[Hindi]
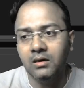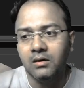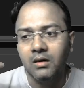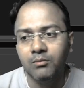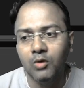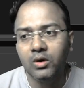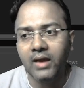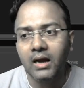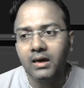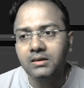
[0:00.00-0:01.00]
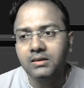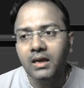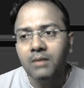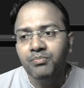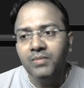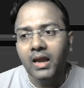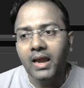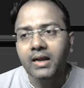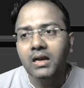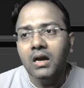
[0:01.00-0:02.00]
हम लोग क्या करते
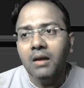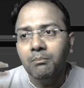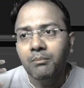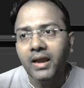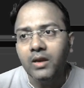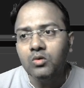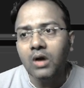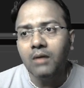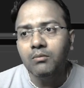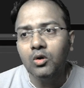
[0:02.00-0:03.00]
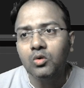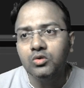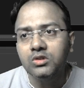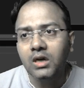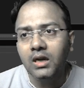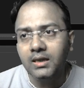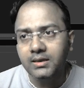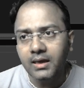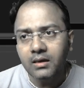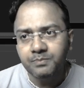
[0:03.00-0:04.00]
एक मेनू का हम लोग कुछ कर लेते